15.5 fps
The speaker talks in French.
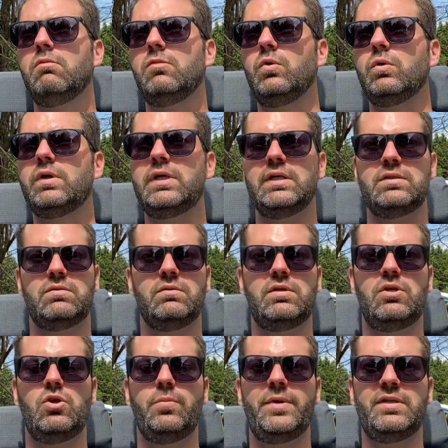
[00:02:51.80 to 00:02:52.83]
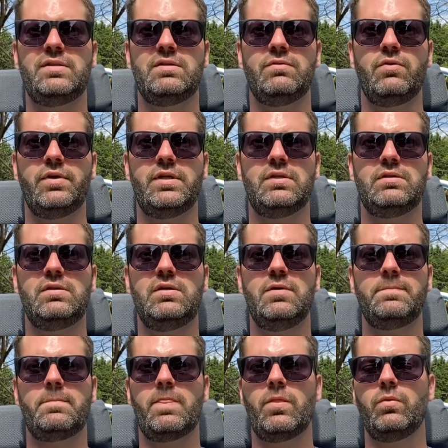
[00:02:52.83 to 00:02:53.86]
Donc 400 km, ça veut rien
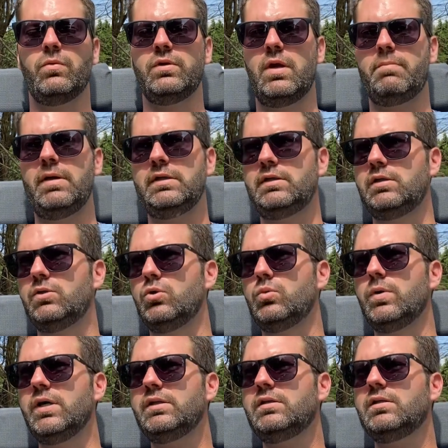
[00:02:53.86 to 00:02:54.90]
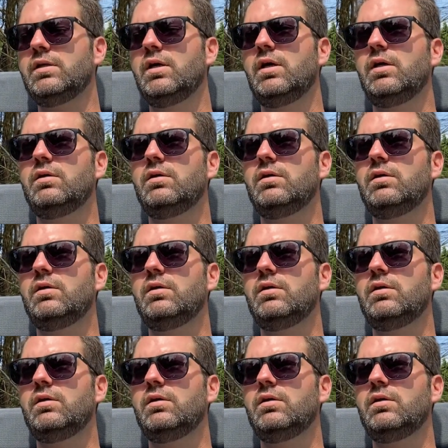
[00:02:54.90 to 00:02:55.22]
dire. On n'a pas le kilowatt.